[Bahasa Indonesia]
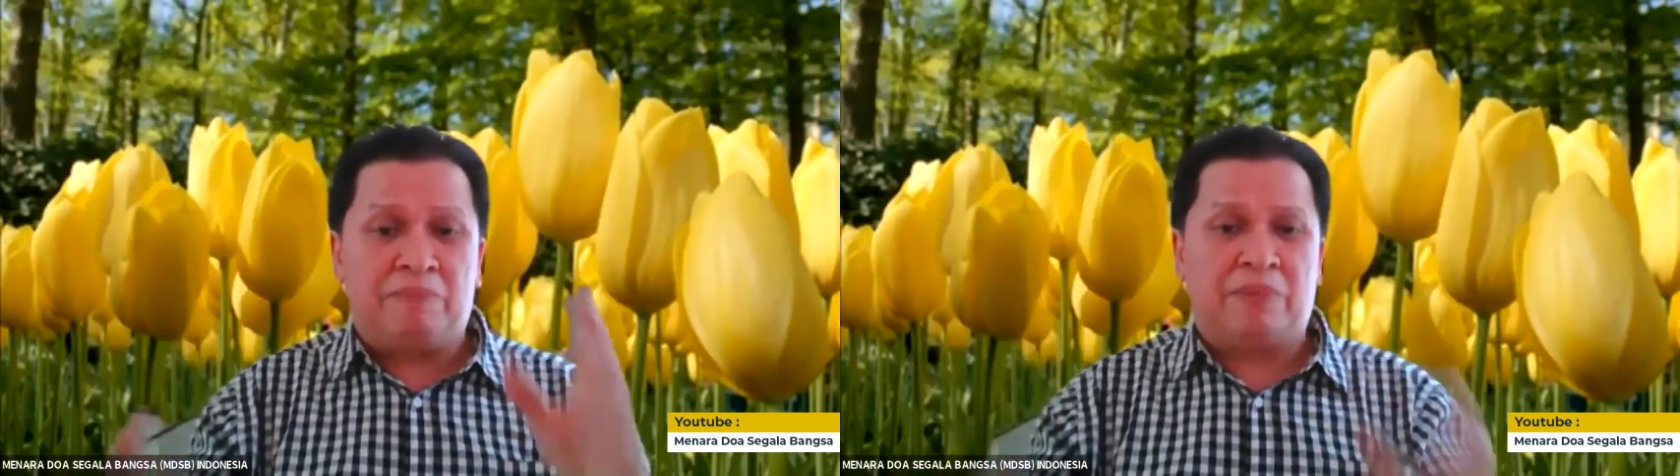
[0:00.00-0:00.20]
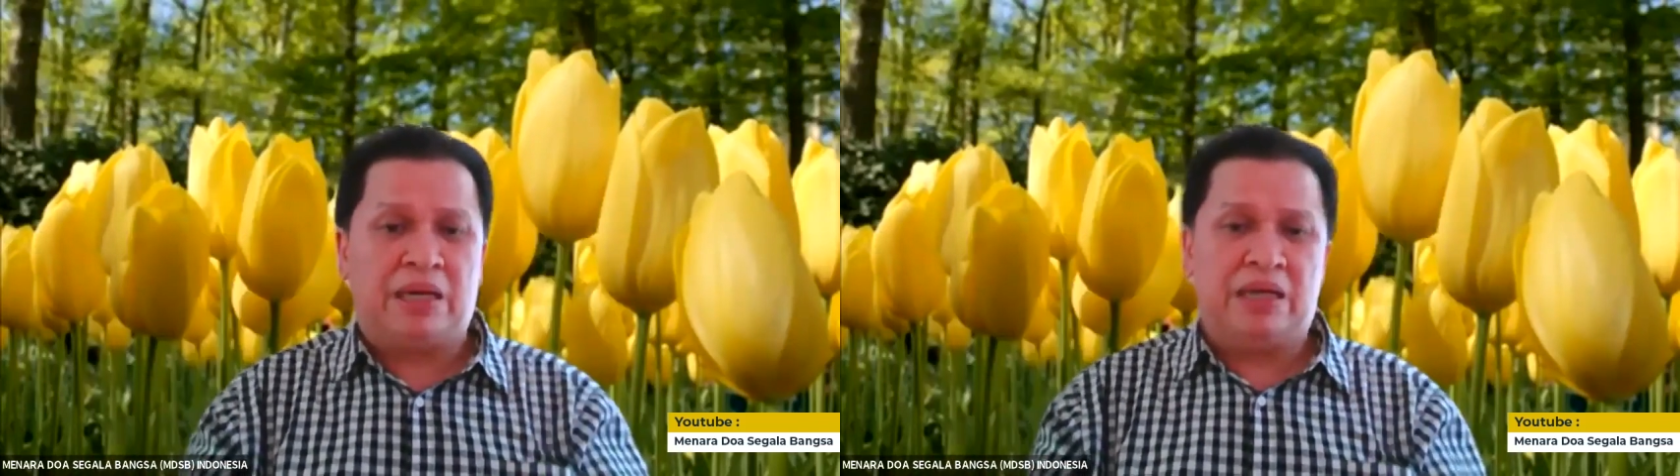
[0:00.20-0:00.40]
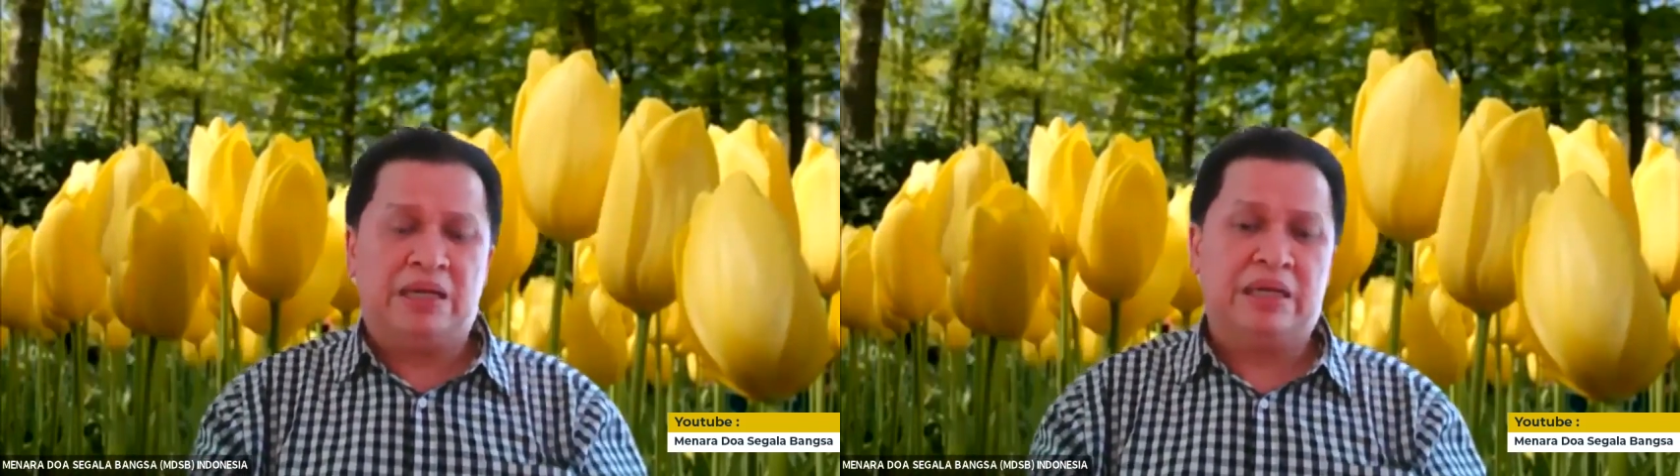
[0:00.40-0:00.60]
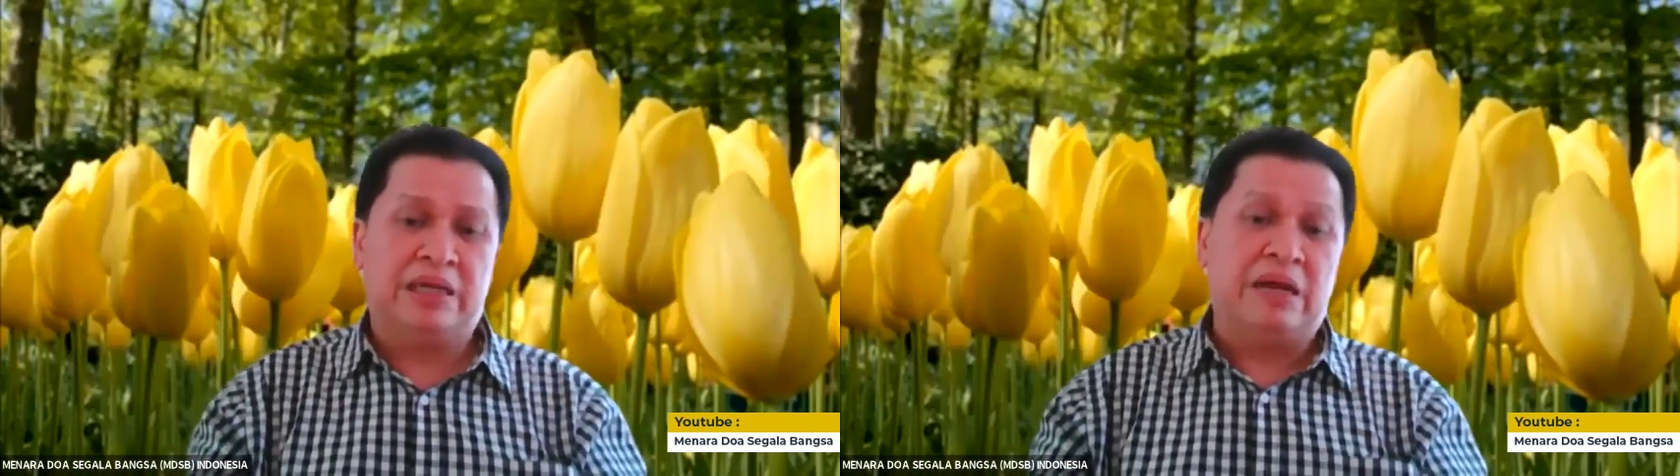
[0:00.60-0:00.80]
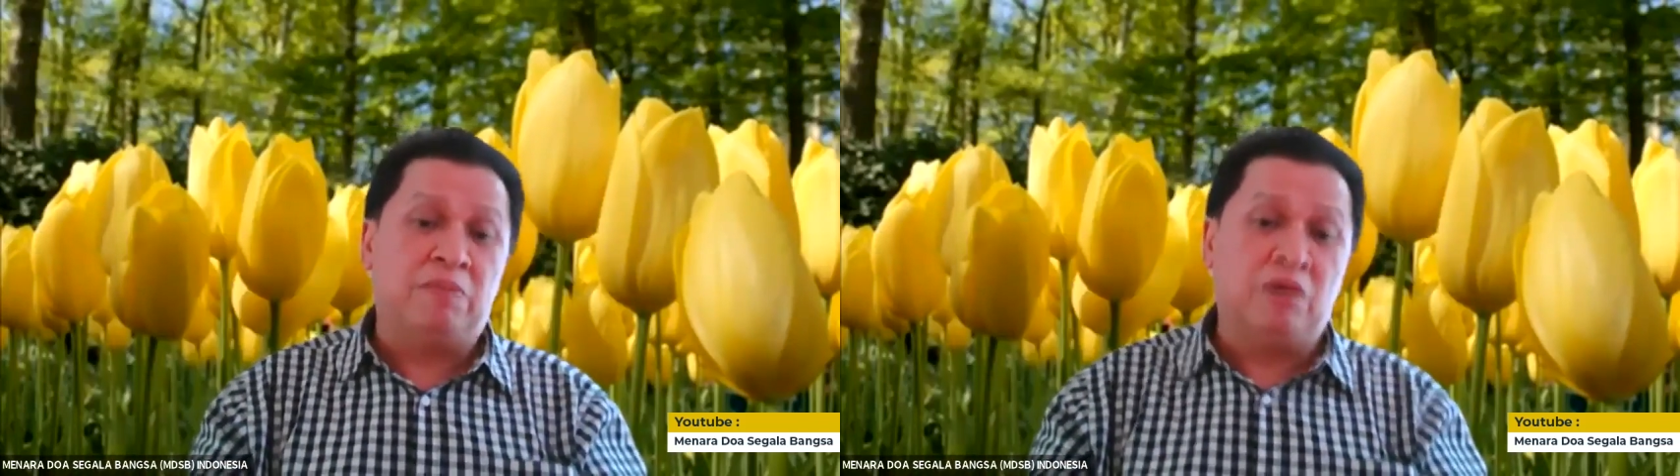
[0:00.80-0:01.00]
ada apa?
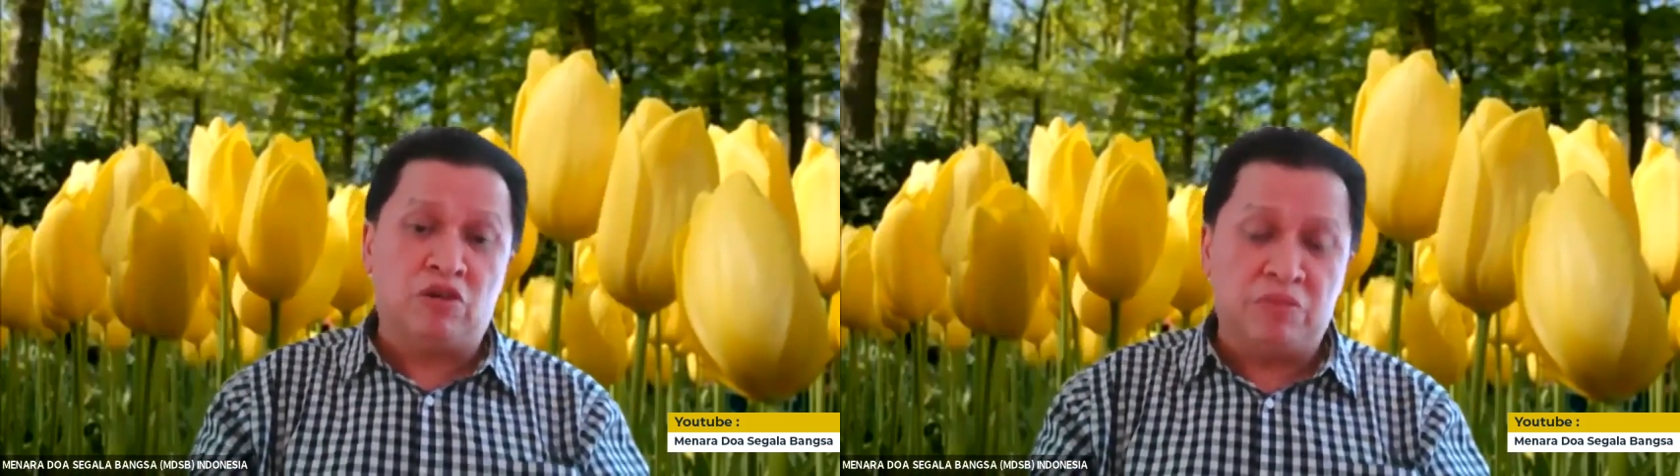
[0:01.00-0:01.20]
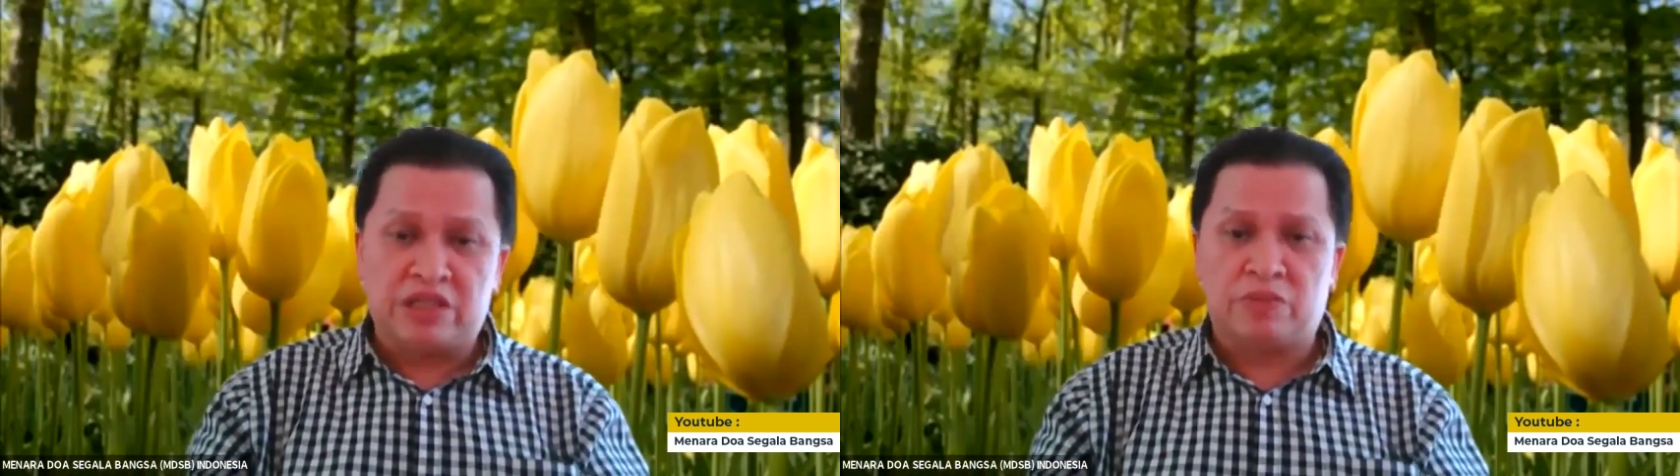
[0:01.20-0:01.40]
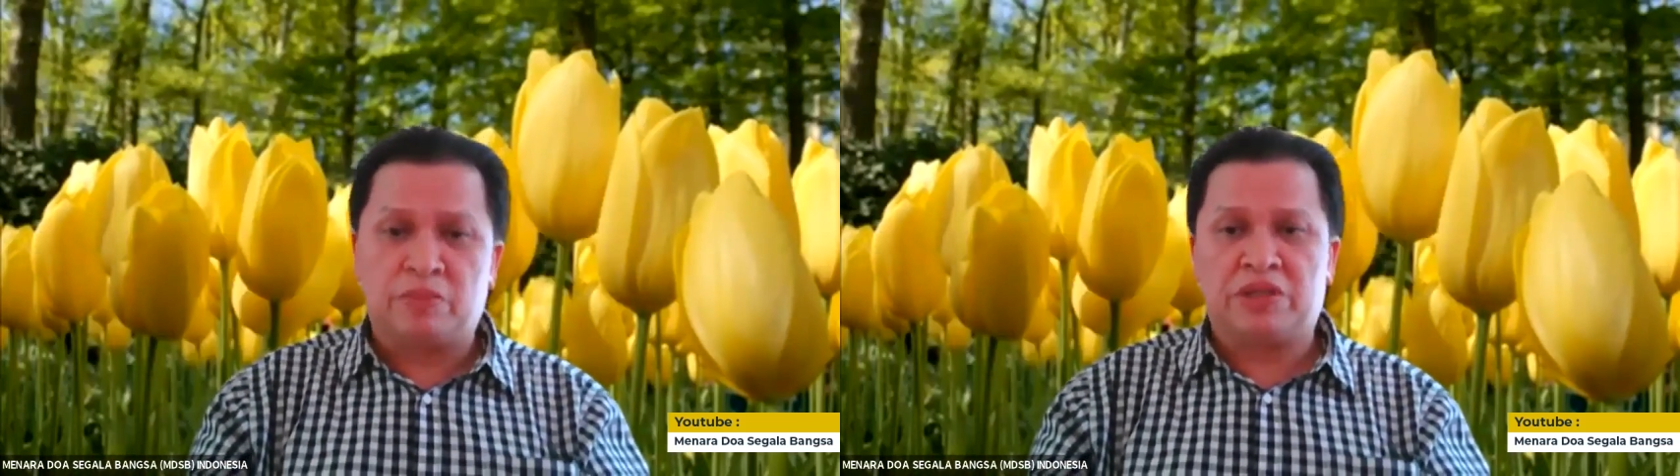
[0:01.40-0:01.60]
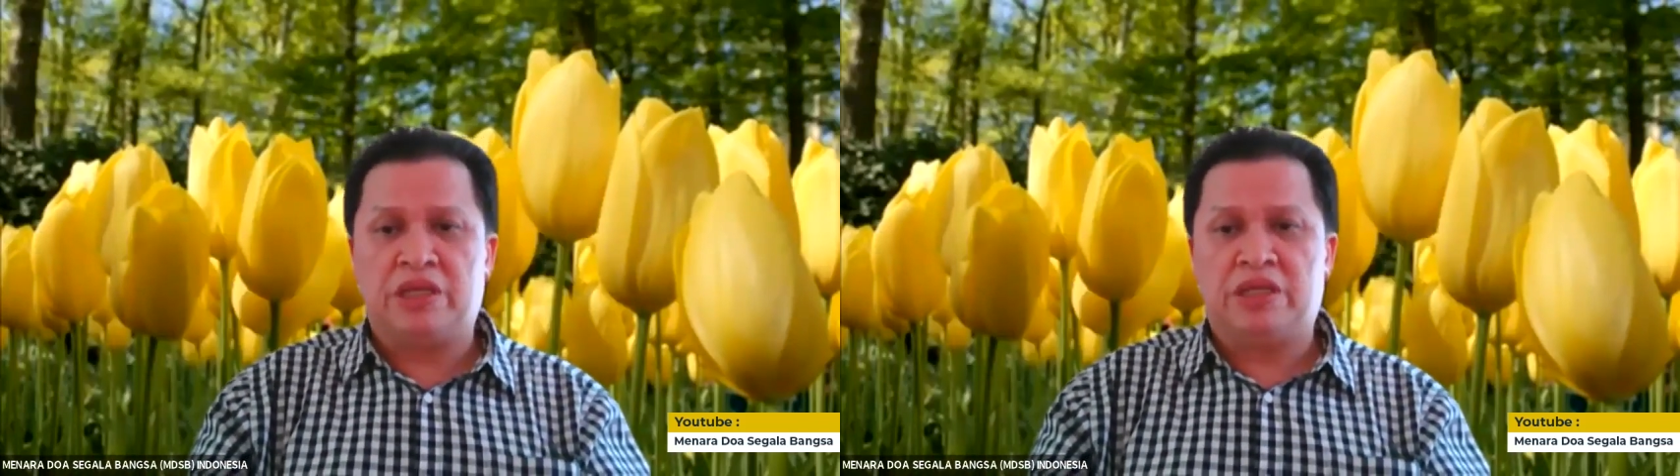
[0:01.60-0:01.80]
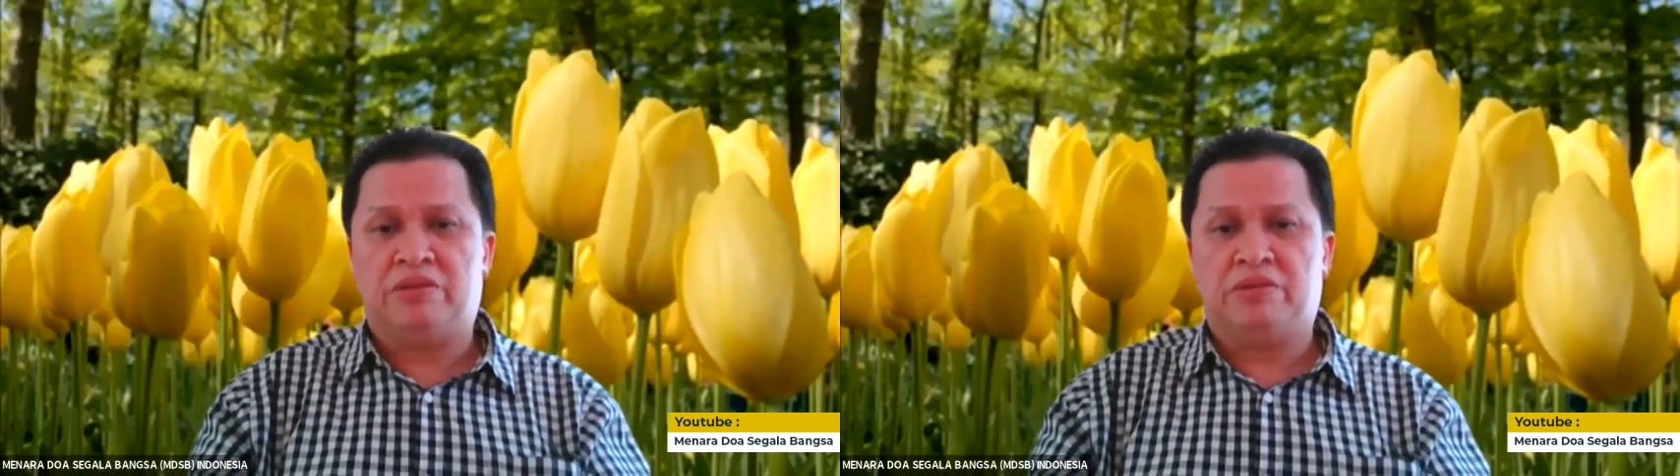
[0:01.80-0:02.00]
Kenapa kok bisa
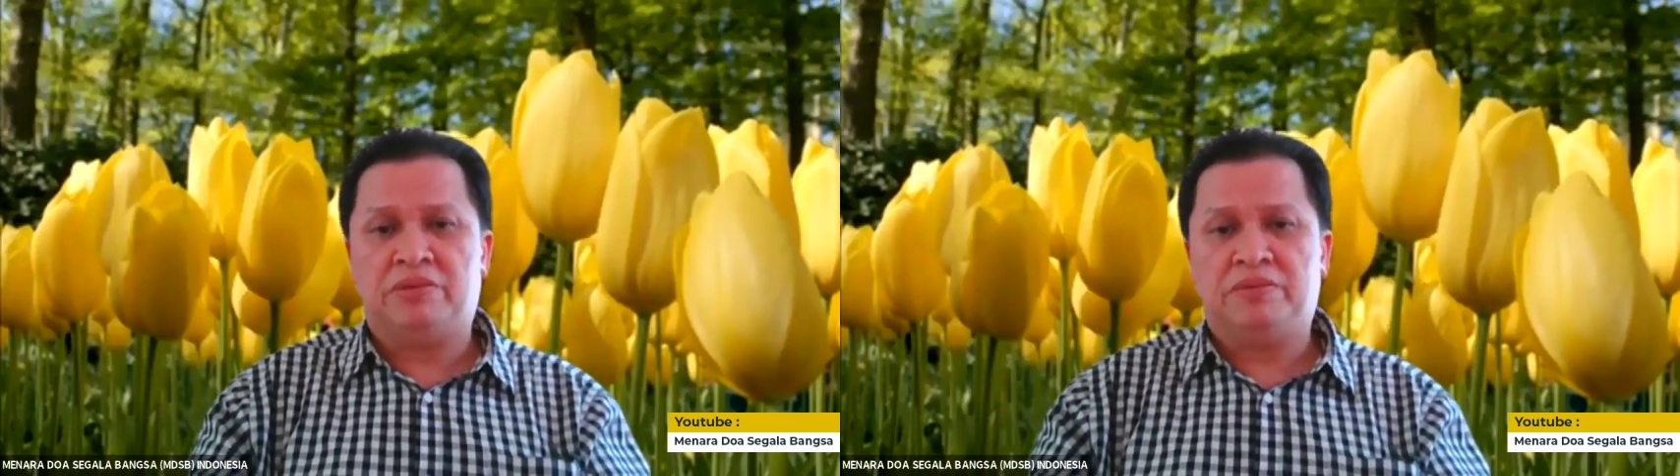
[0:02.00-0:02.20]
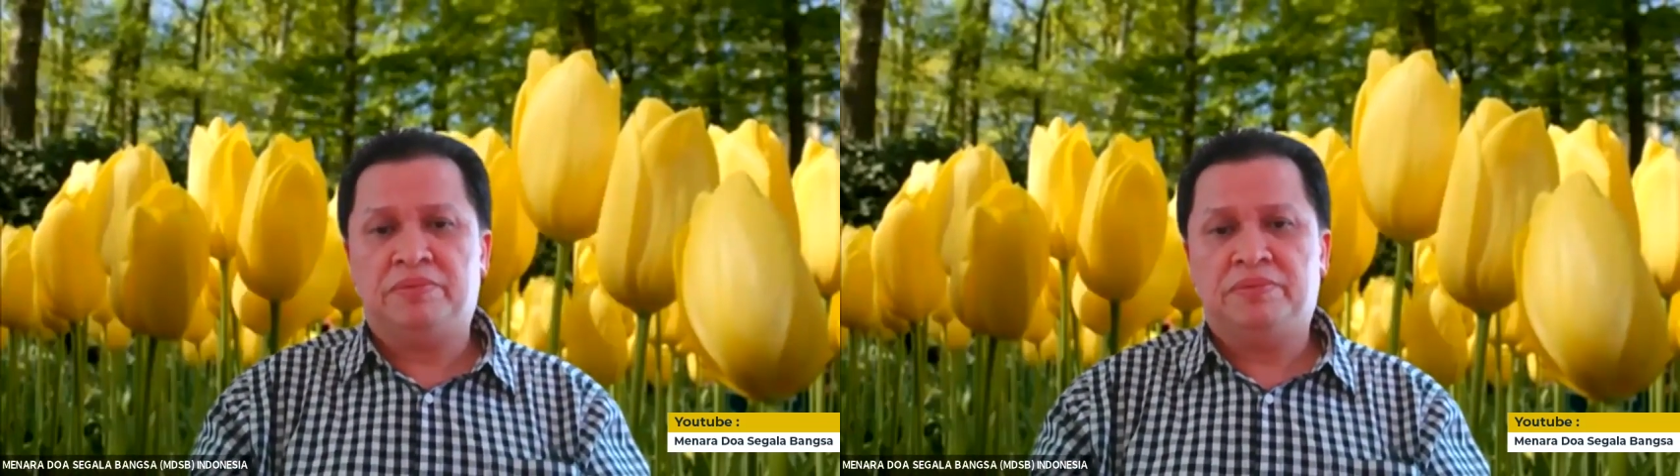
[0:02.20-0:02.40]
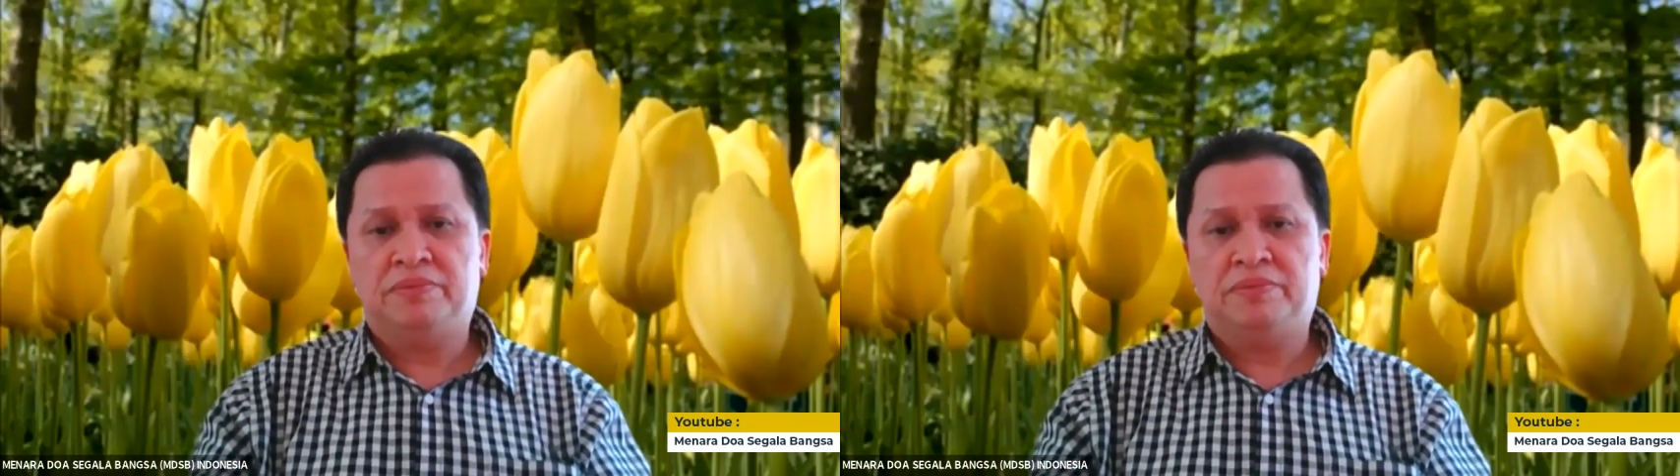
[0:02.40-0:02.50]
seperti itu?